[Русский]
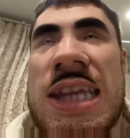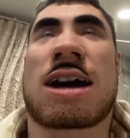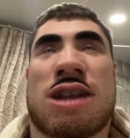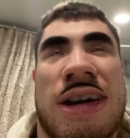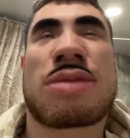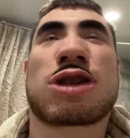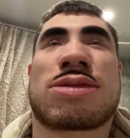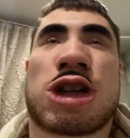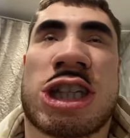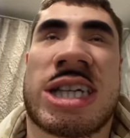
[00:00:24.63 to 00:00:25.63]
Вот там, и ну давай
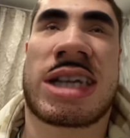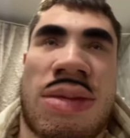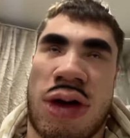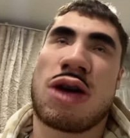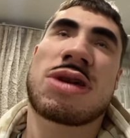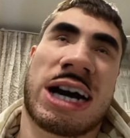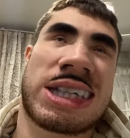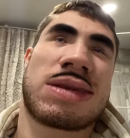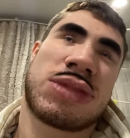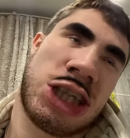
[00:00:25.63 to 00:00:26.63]
будем честны. Мы оба
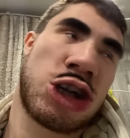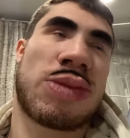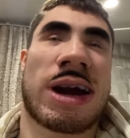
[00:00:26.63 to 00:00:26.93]
хотим быть ее